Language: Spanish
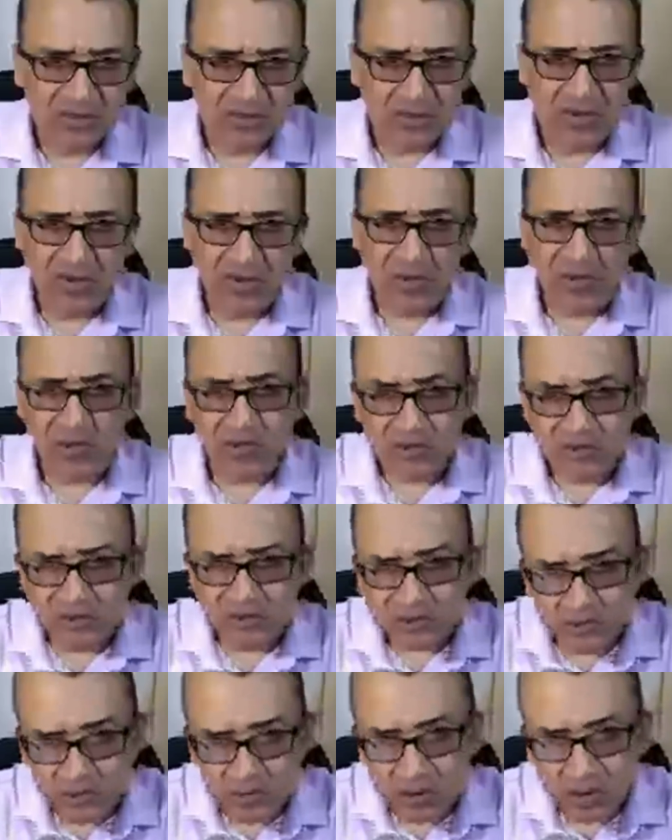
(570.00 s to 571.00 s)
con,
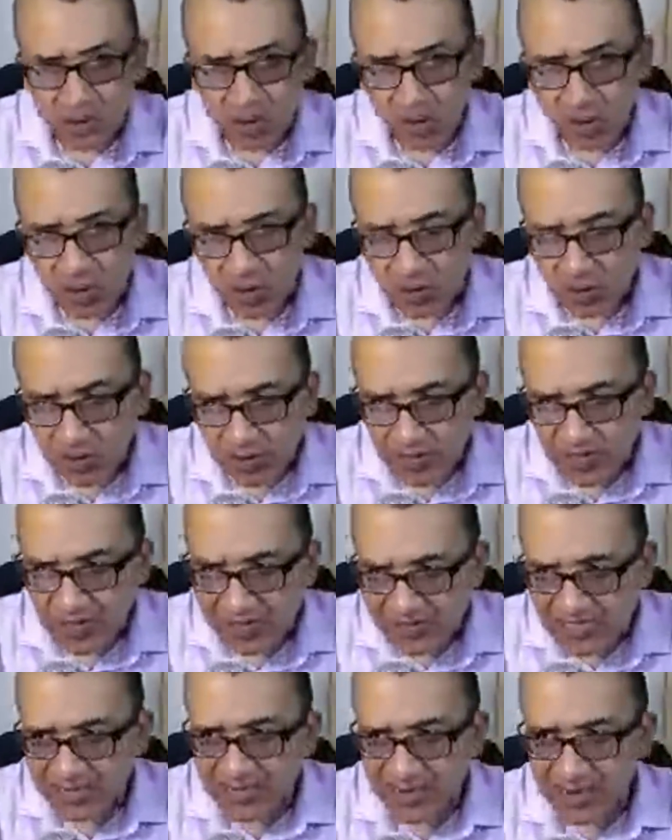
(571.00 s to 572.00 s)

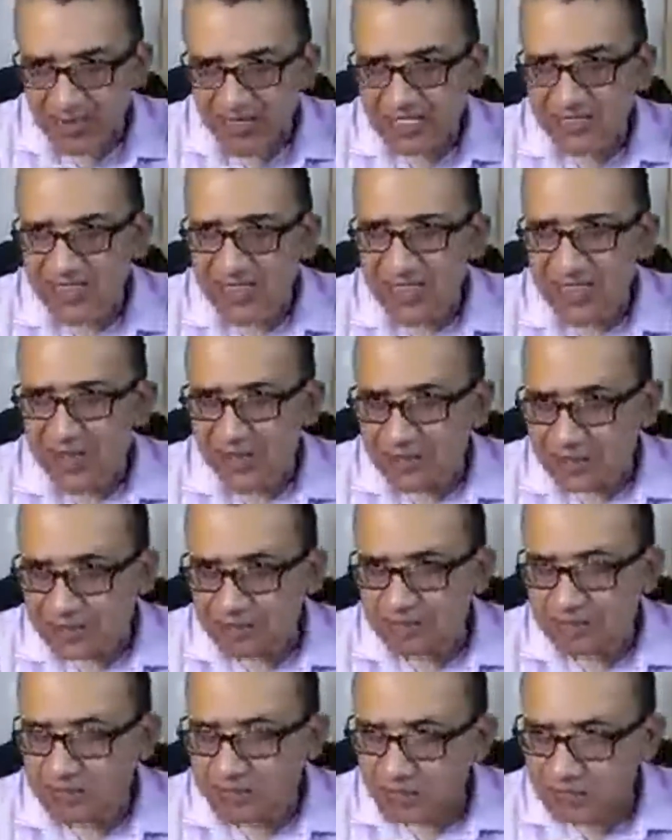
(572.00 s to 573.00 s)
con
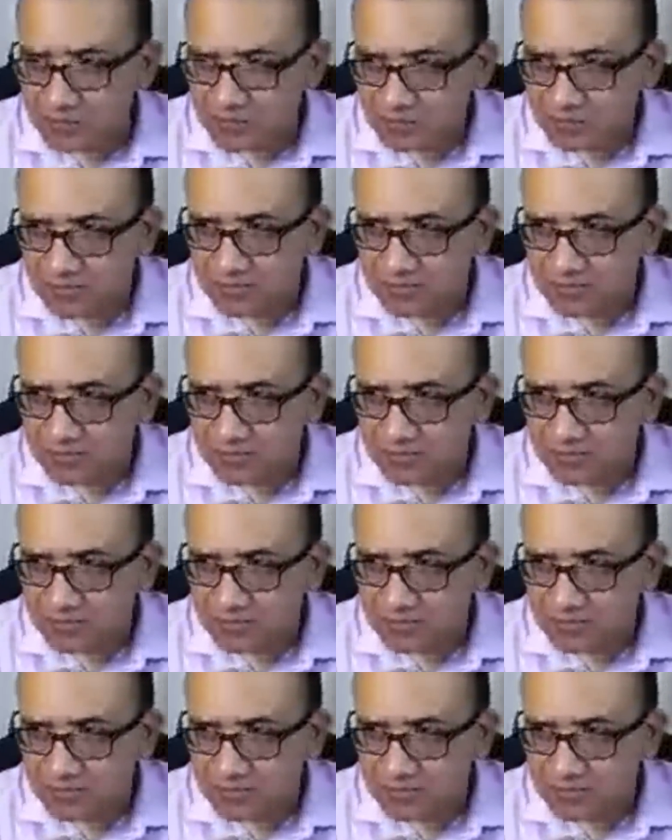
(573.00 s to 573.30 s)
relativamente